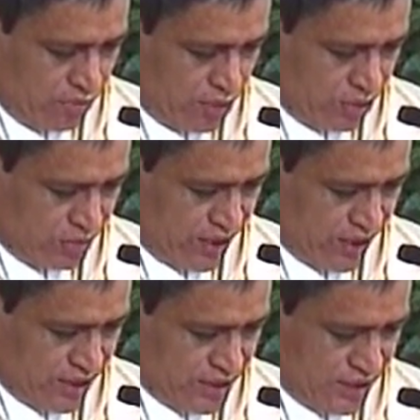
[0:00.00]
vio dos
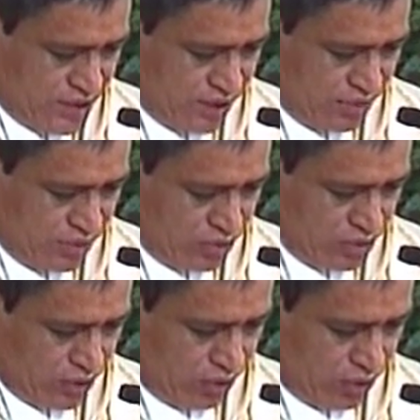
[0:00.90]
barcas que estaban
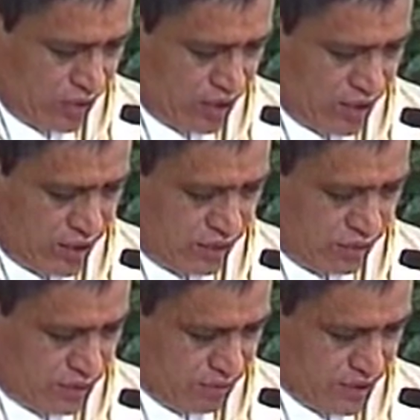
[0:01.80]
junto a la orilla,
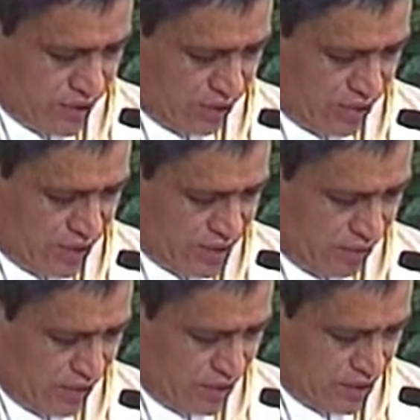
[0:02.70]
los pescadores
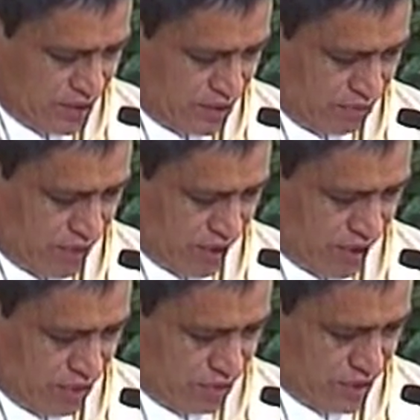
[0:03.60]
habían
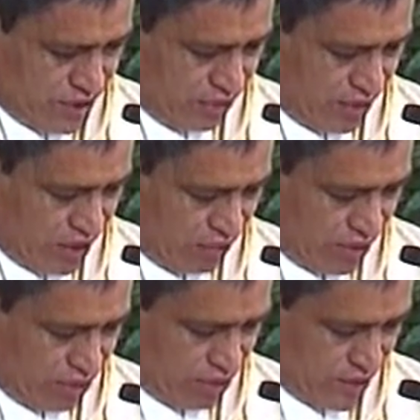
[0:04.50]
desembarcado y estaban
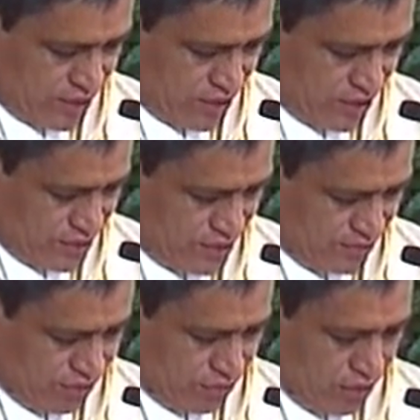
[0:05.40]
lavando las redes.
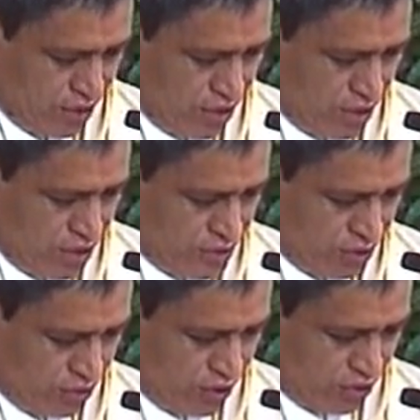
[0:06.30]

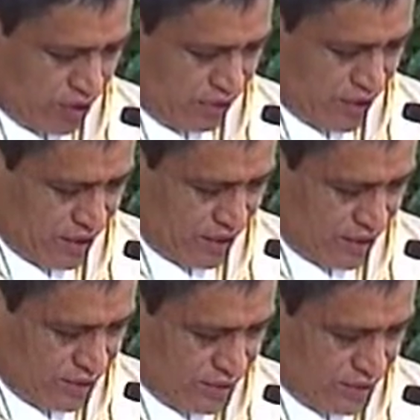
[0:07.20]
Subió a una
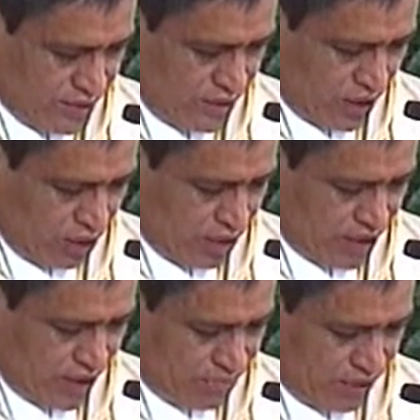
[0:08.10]
barca a una
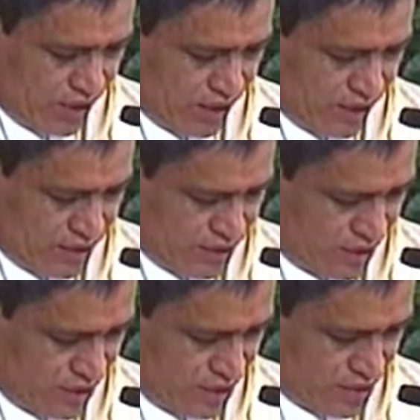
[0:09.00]
de las barcas,
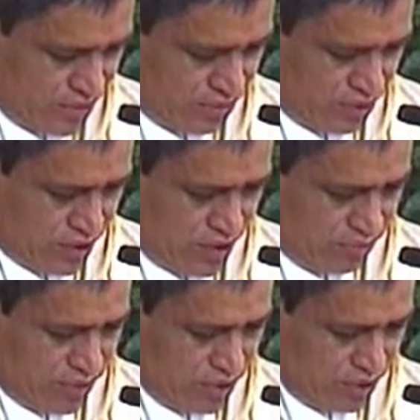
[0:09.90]
la de Simón, y
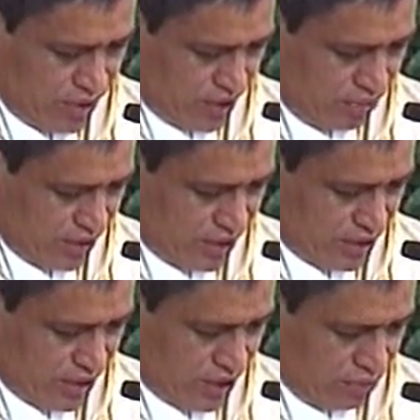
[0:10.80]
le pidió que la
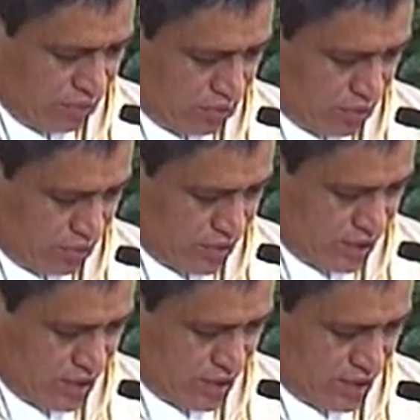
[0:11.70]
apartara un poco de
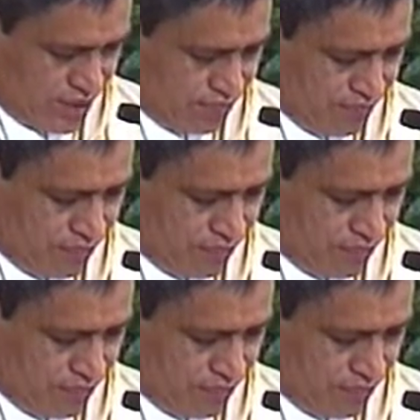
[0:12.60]
tierra.